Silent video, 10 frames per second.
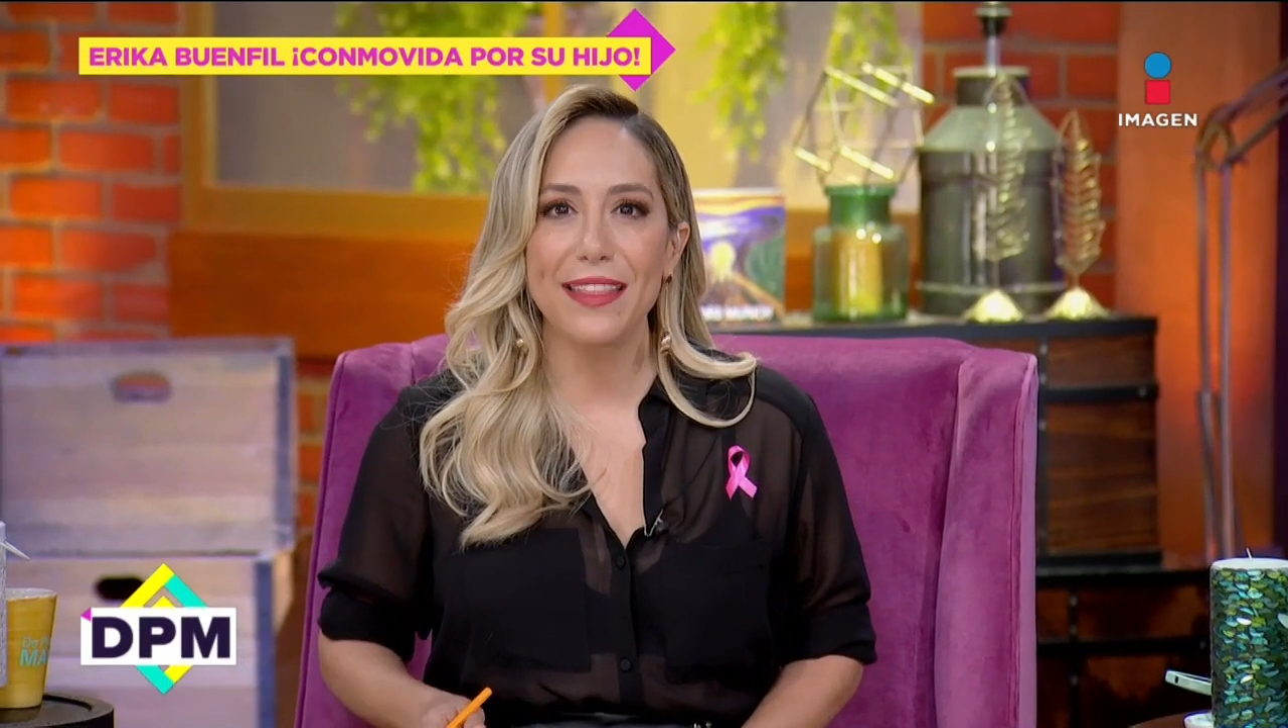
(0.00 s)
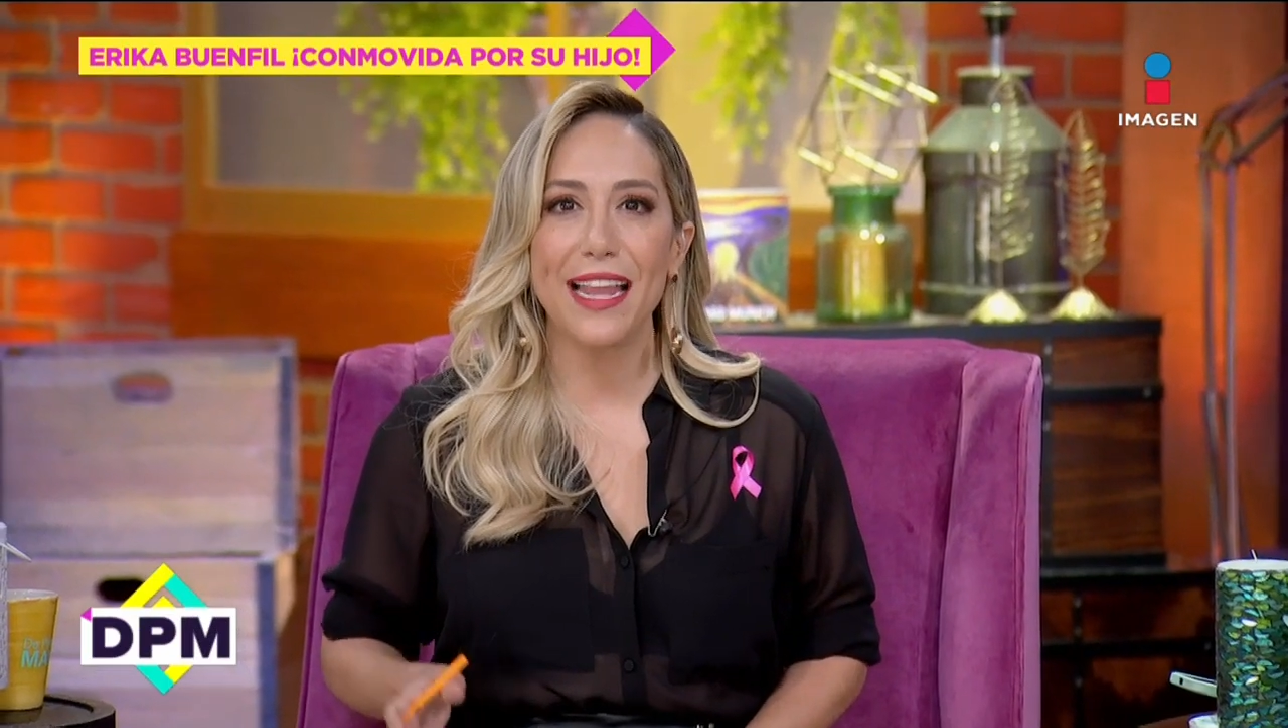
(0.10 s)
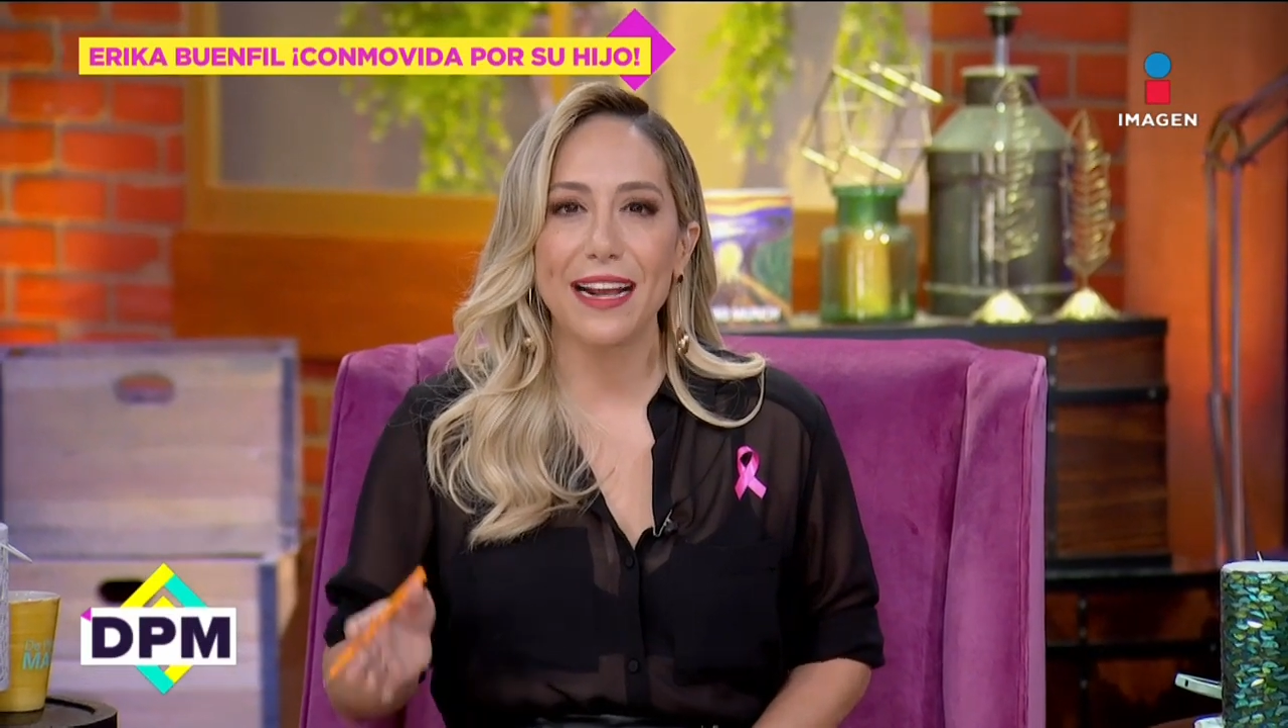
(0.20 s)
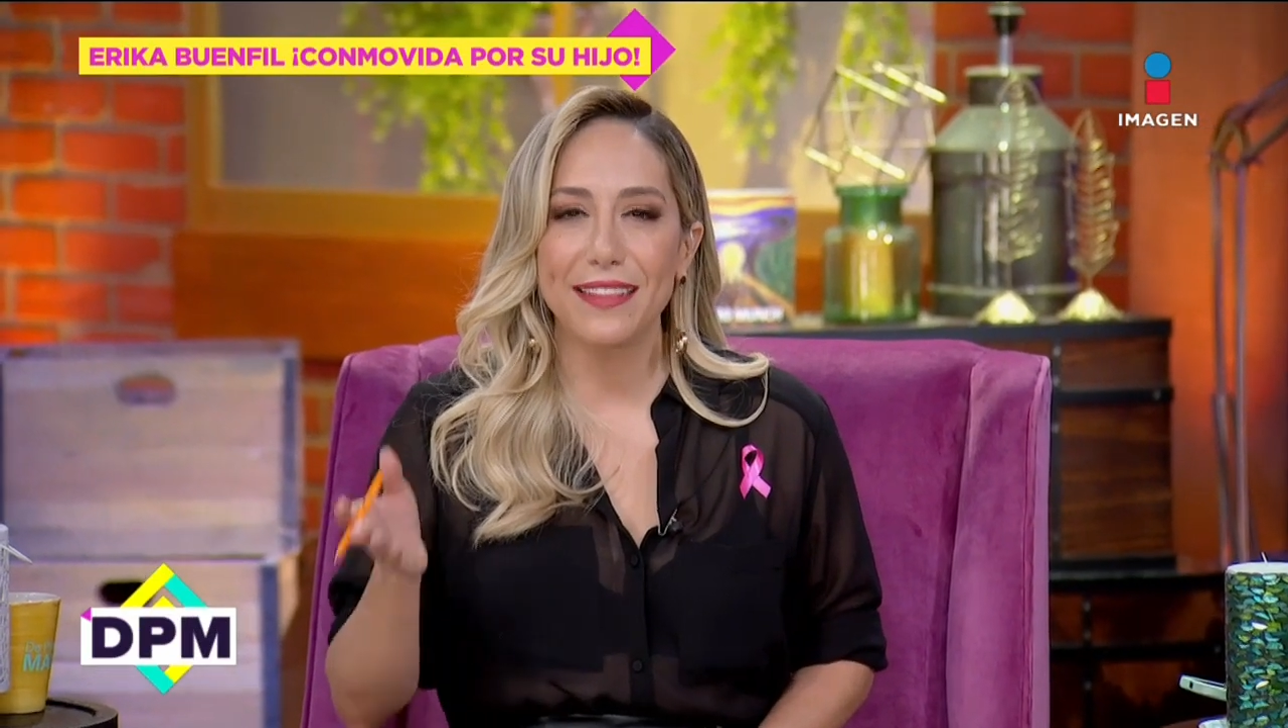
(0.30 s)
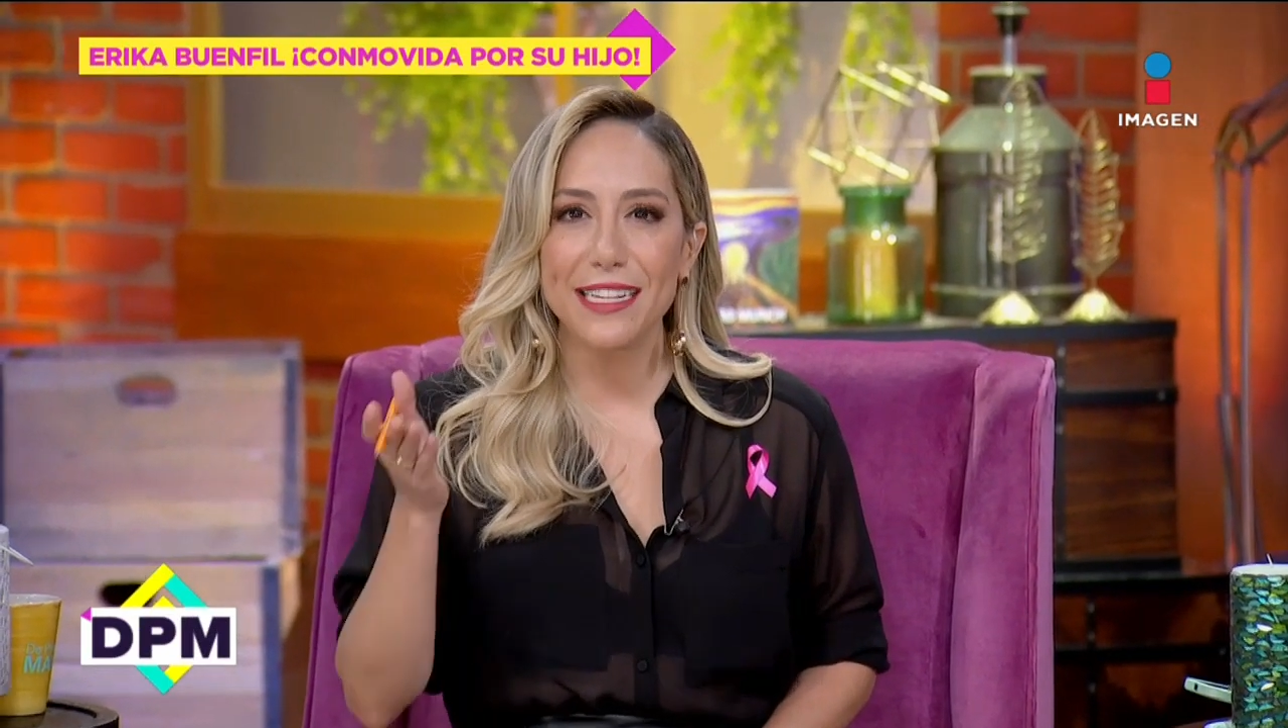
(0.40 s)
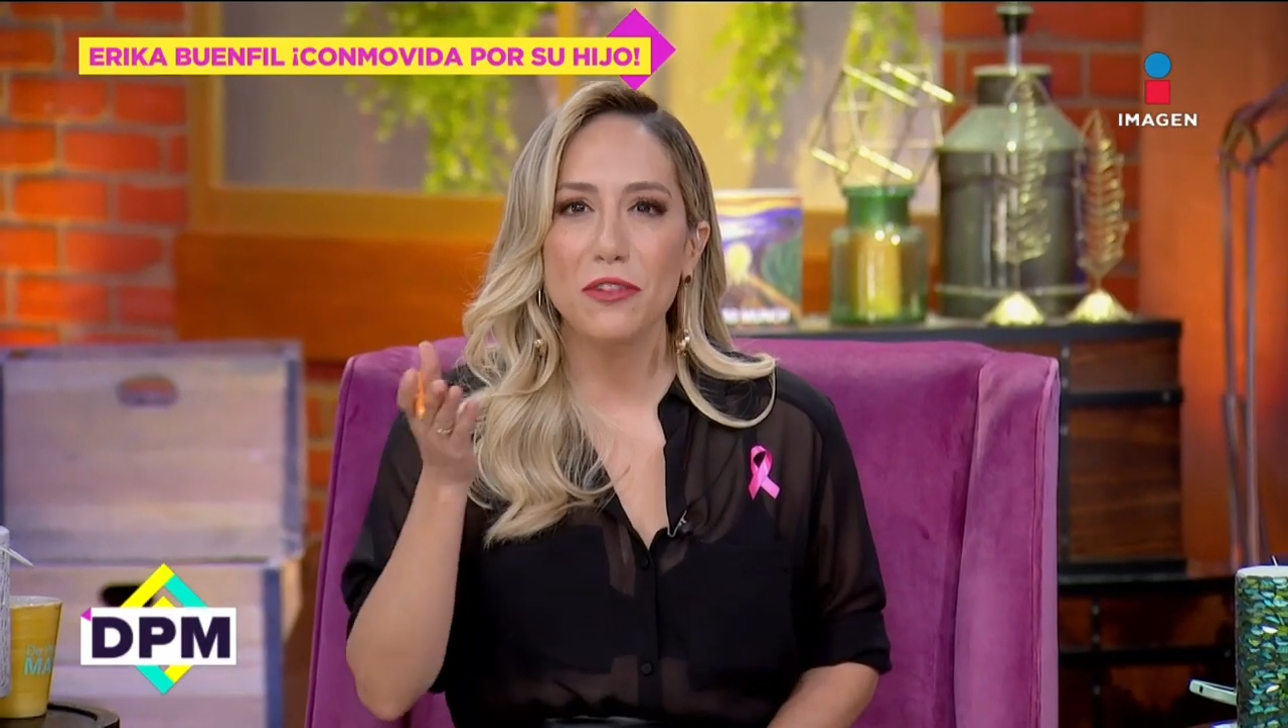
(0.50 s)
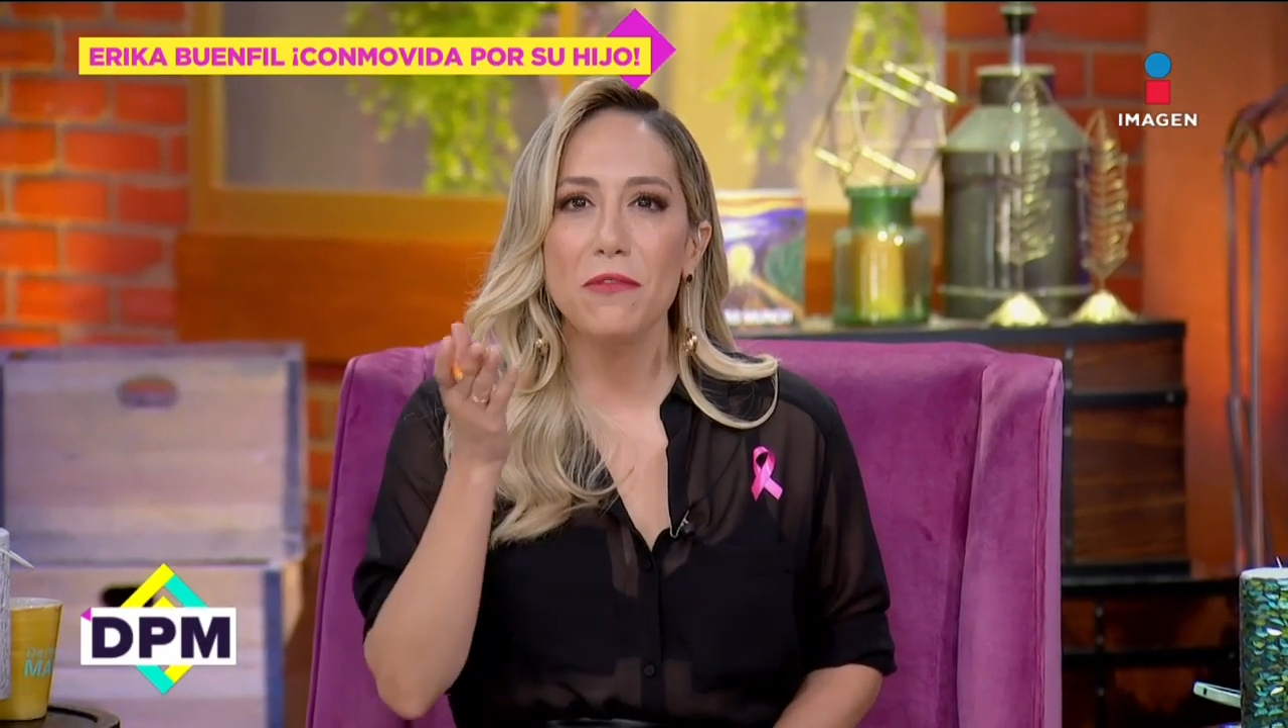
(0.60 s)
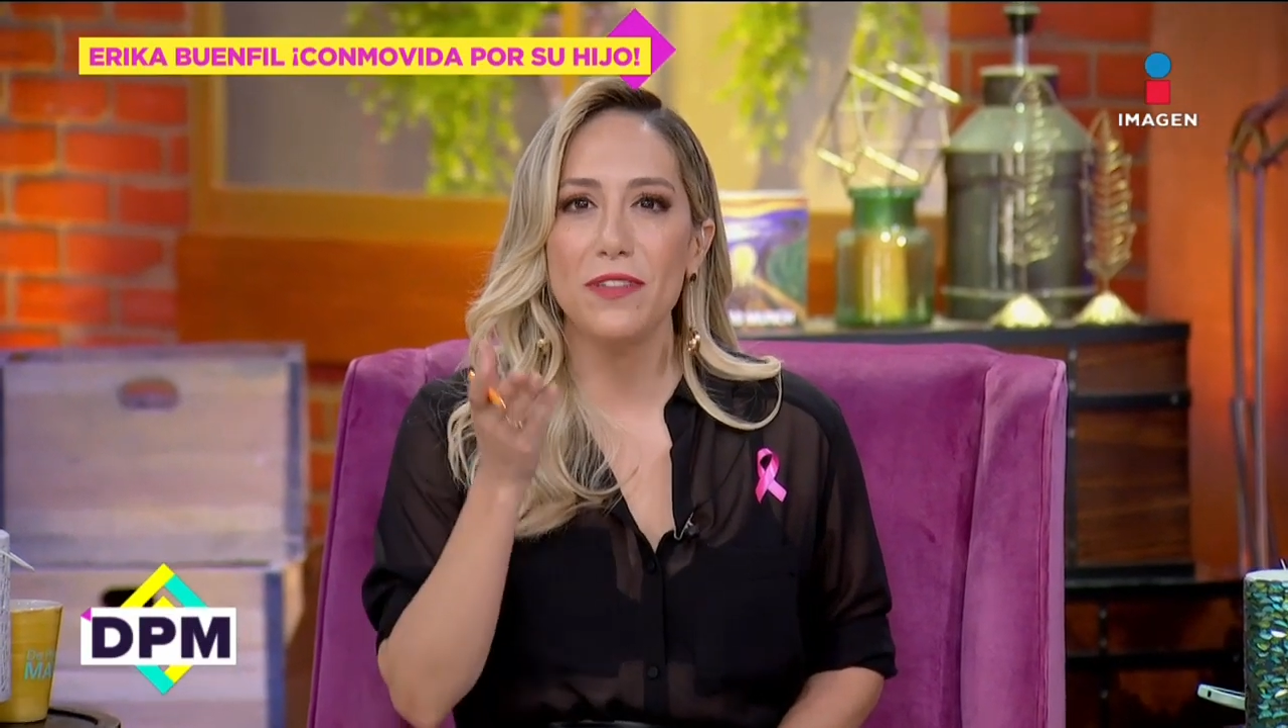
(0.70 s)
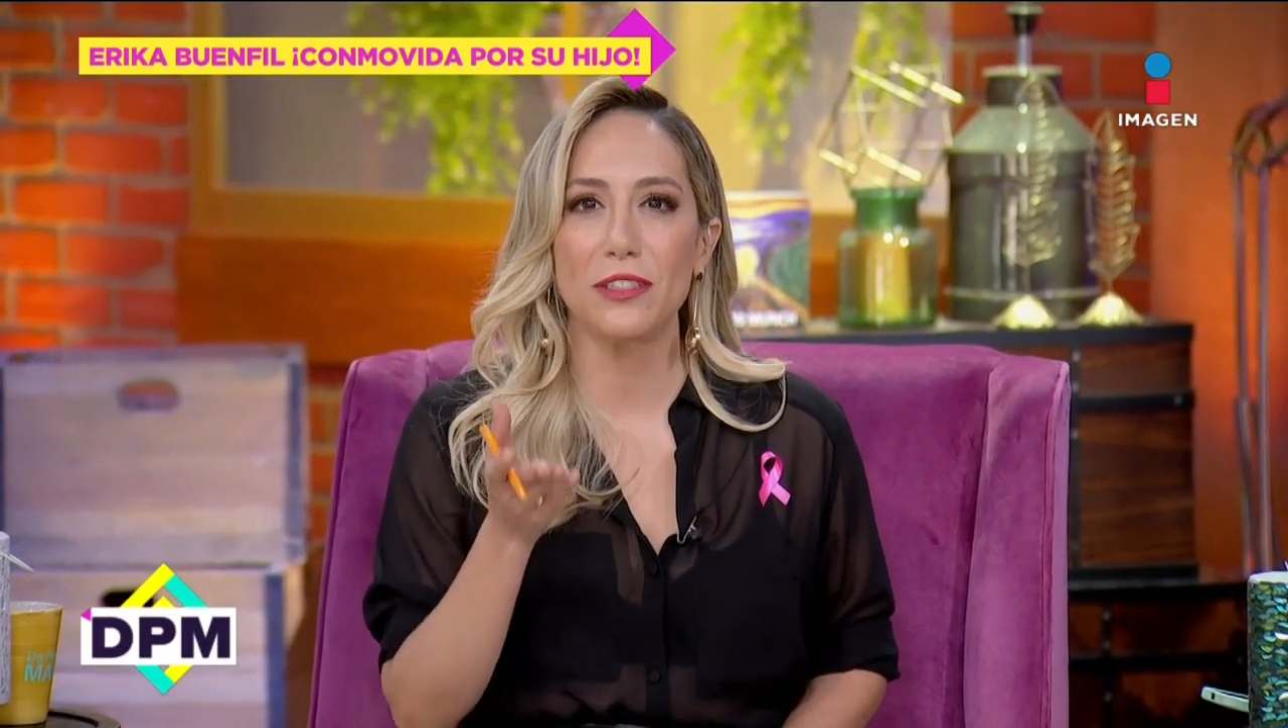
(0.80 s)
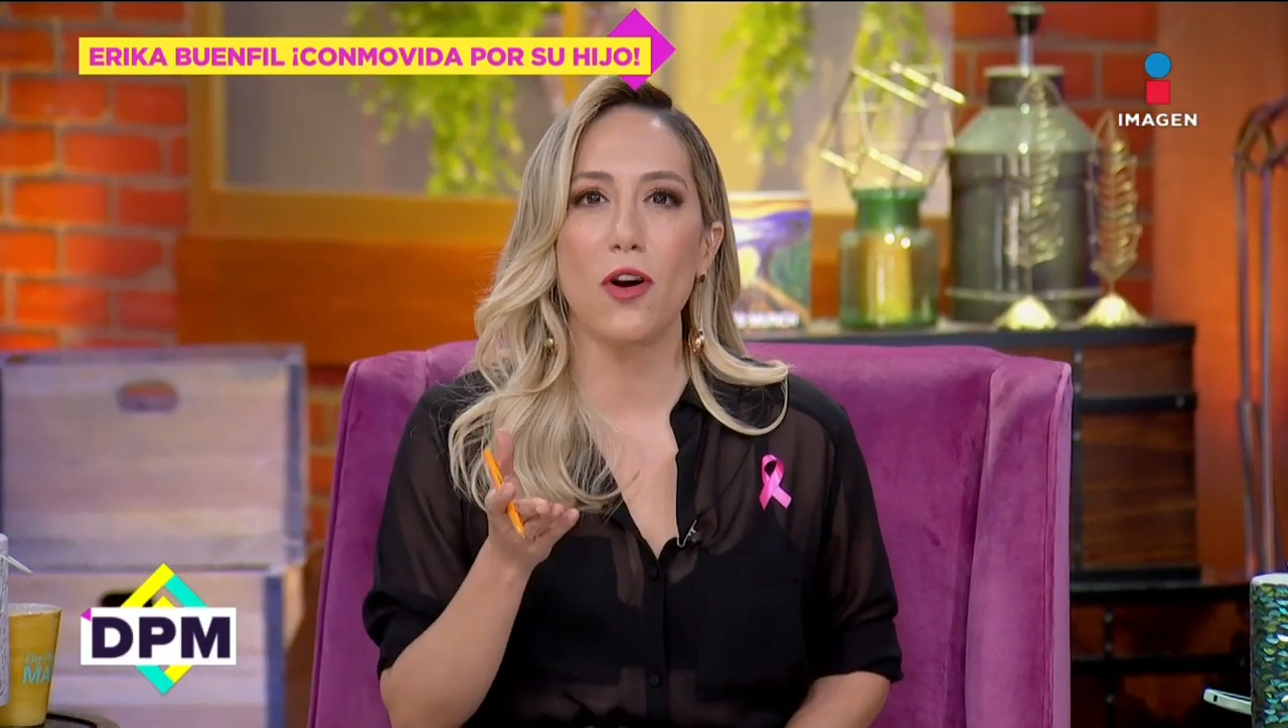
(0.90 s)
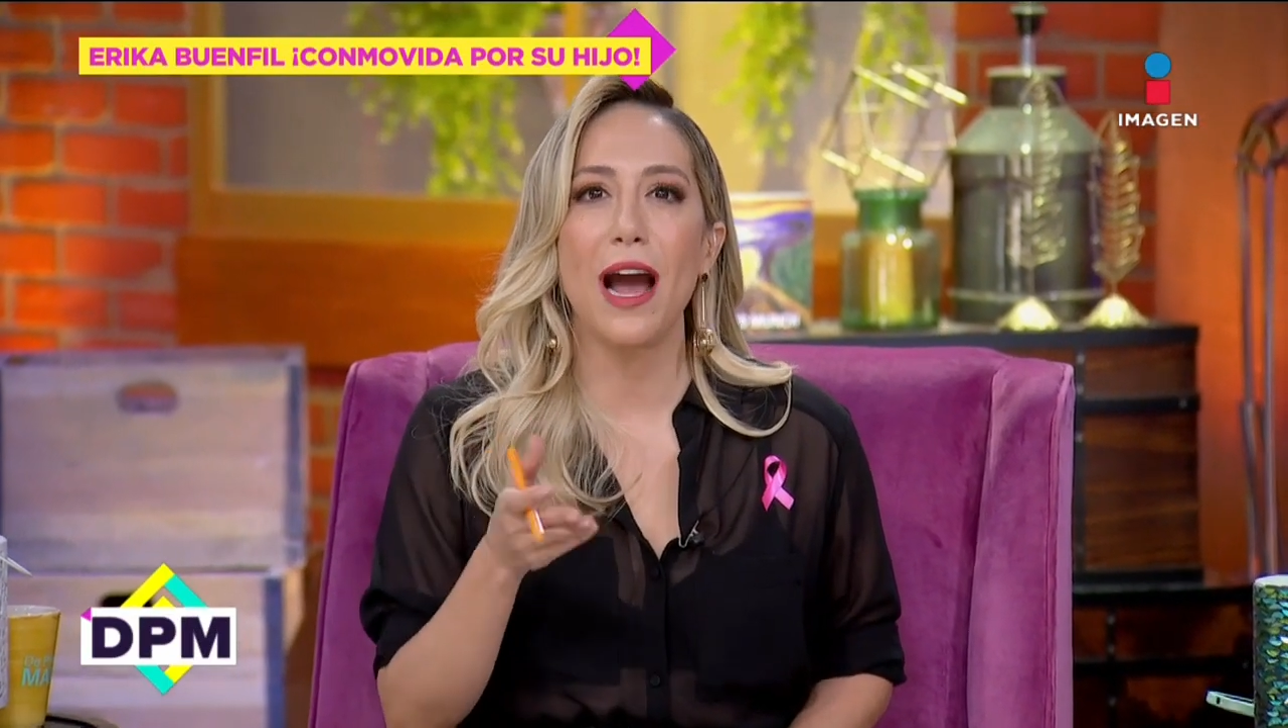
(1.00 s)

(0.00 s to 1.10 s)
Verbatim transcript: la actriz confesó,